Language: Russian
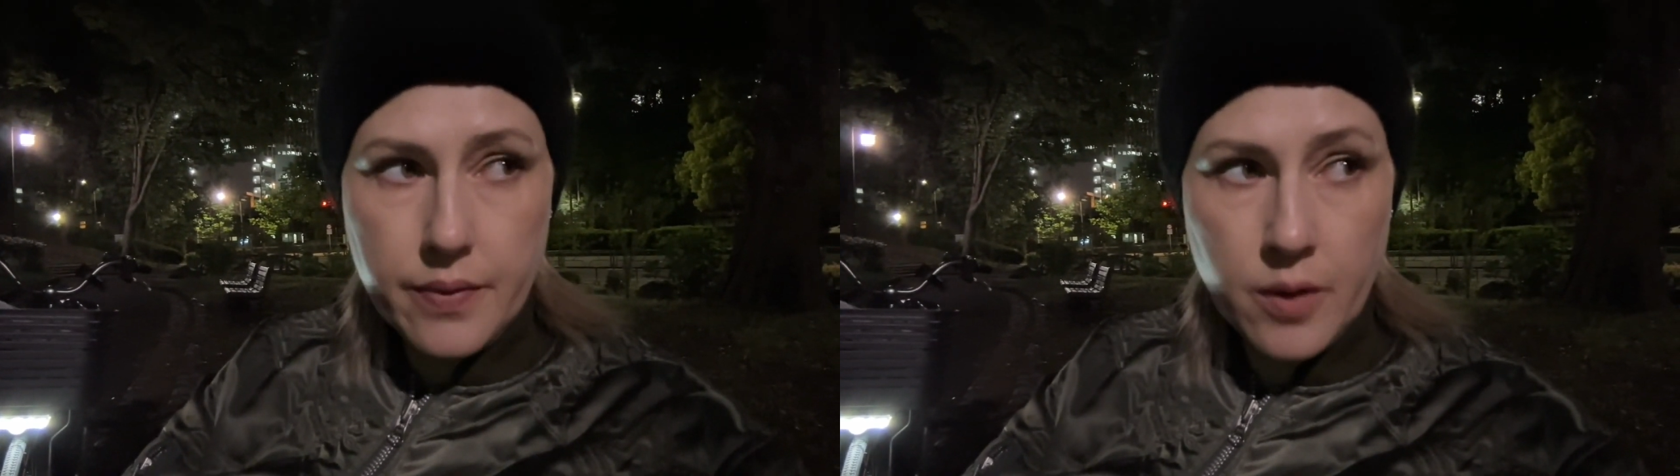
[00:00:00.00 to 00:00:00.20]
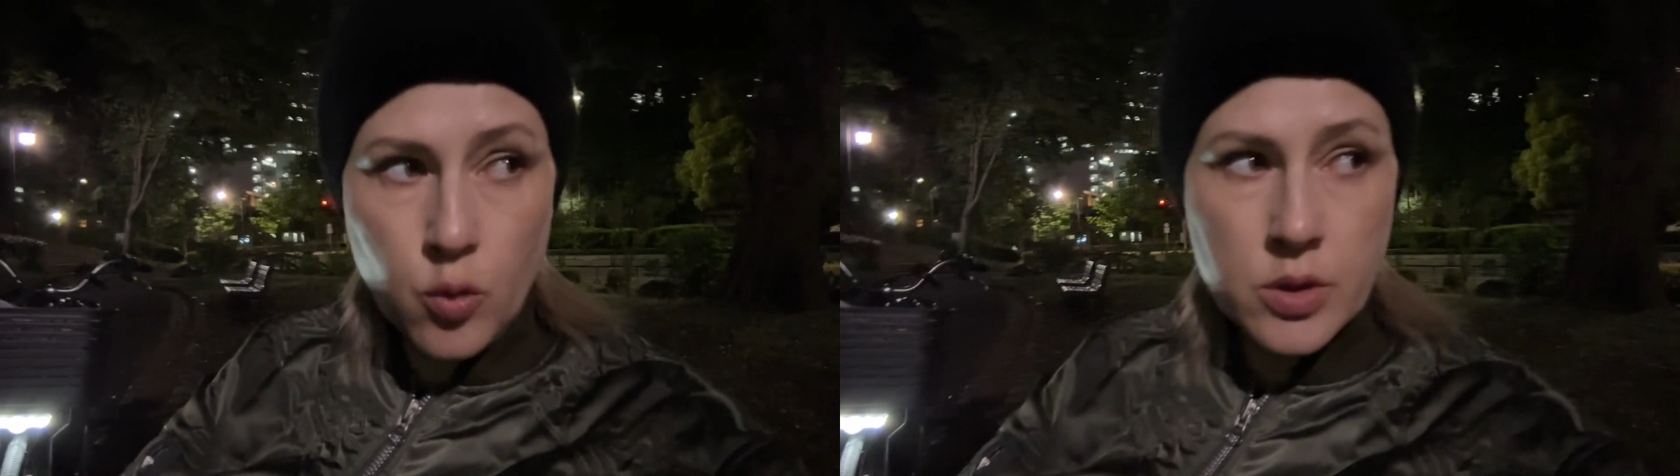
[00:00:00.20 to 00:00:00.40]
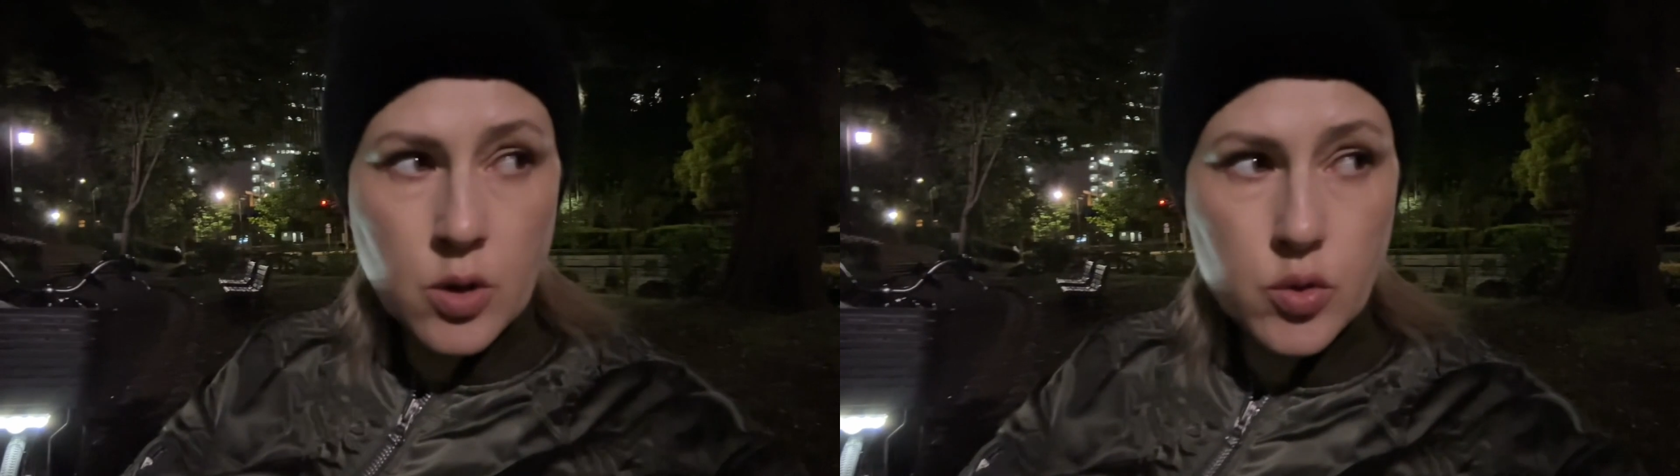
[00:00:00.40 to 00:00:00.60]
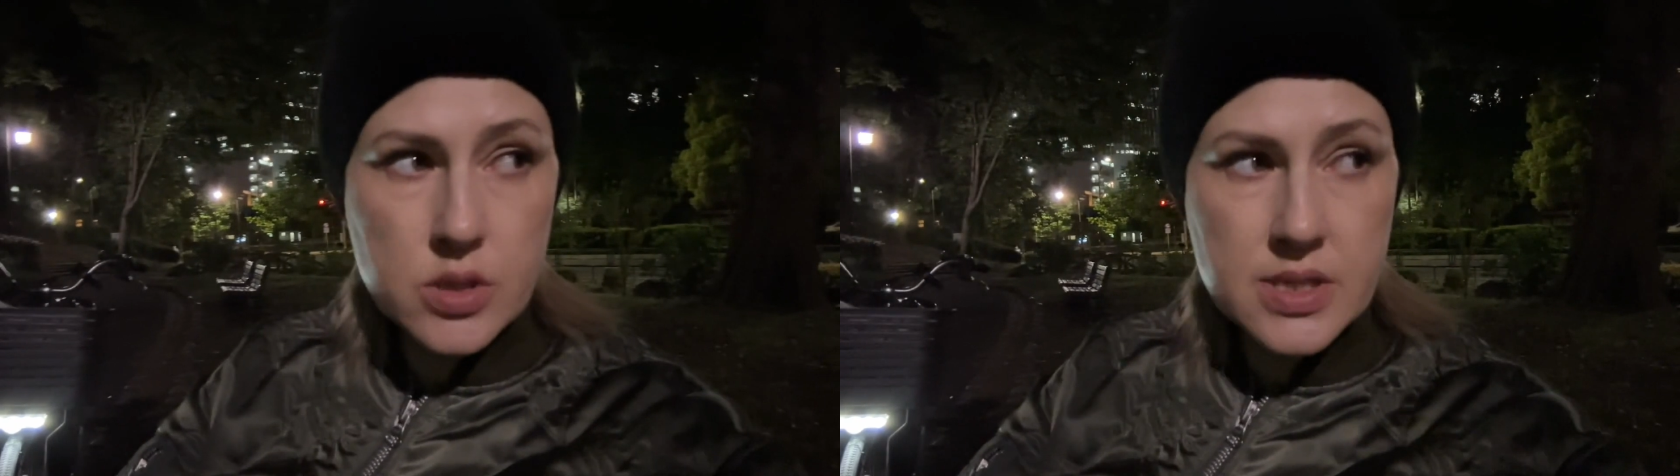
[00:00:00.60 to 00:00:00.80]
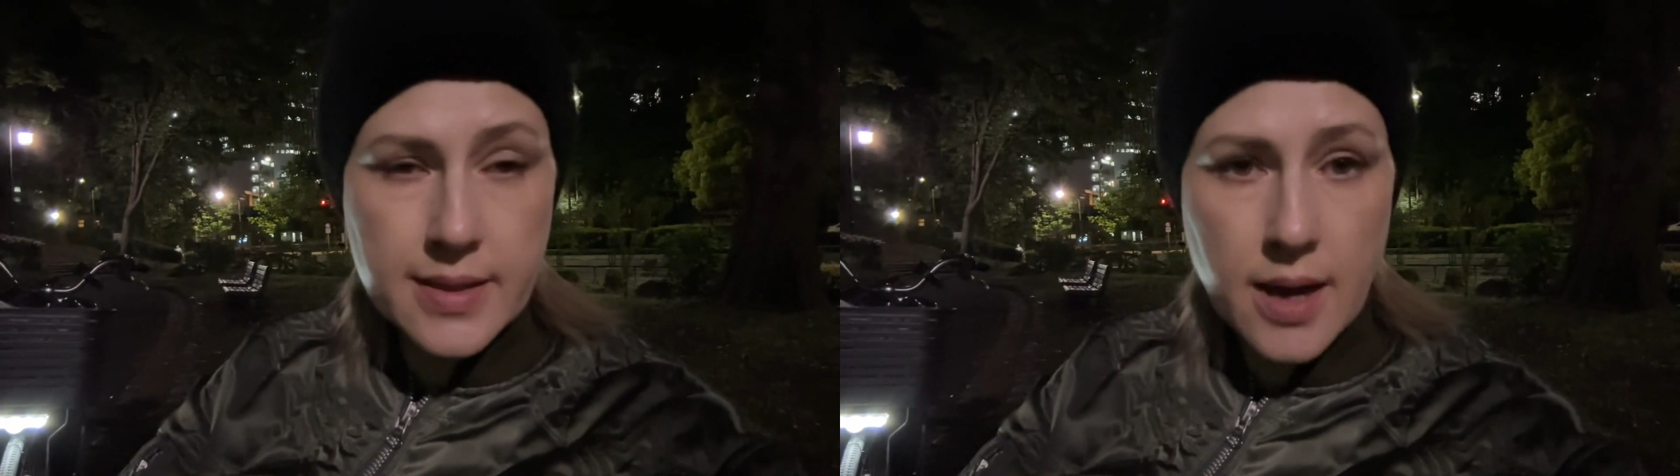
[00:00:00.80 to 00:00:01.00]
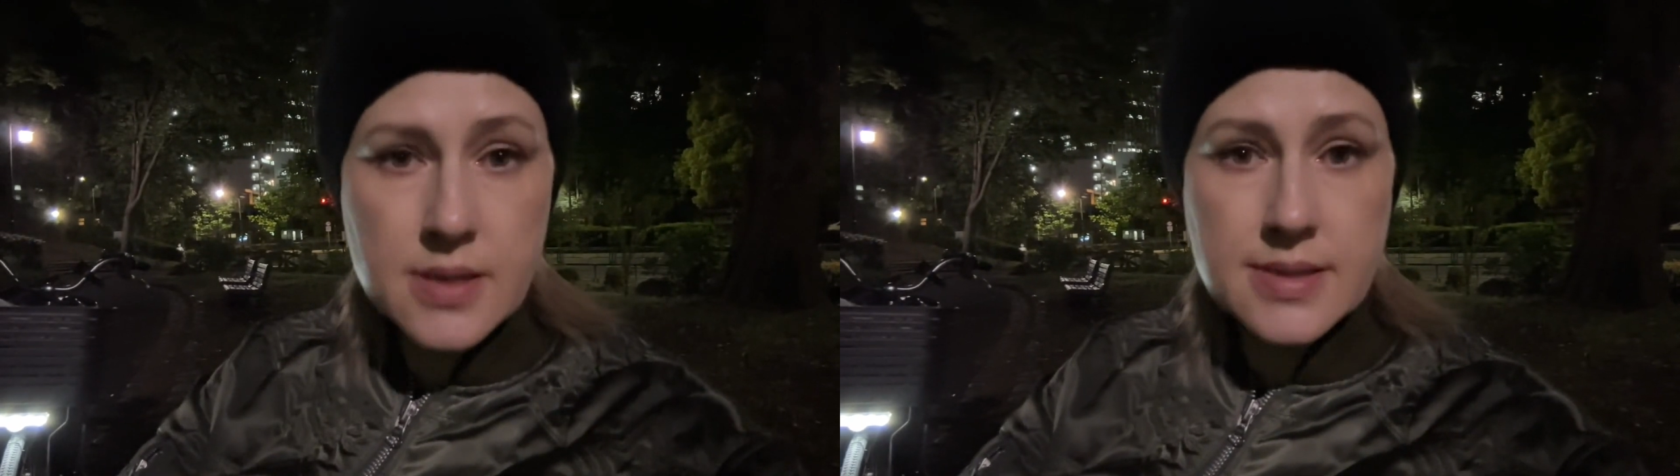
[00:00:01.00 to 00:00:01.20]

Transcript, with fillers: но он находится на